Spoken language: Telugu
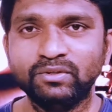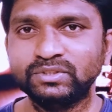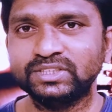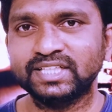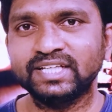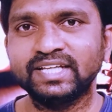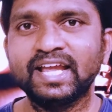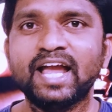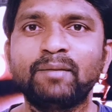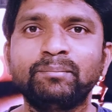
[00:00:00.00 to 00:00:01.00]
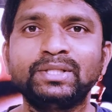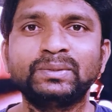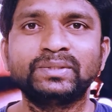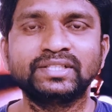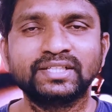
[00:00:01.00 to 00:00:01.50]
వీళ్ళు వచ్చేసరికి యాపిల్
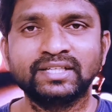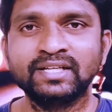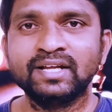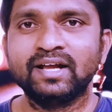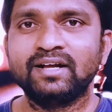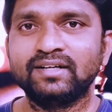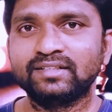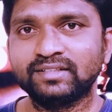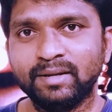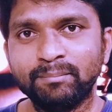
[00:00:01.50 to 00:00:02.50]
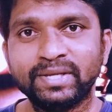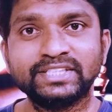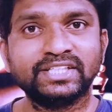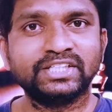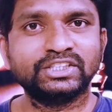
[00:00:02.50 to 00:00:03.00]
అయితే
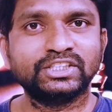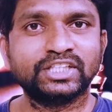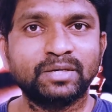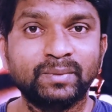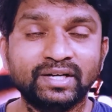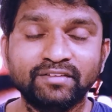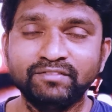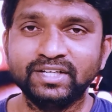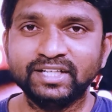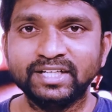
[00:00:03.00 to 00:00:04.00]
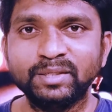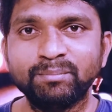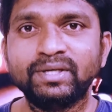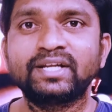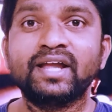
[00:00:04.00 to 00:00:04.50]
కంపారిజన్ అయితే చేశారనమాట వీళ్ళకంటే
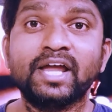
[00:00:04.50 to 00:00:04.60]
బెటర్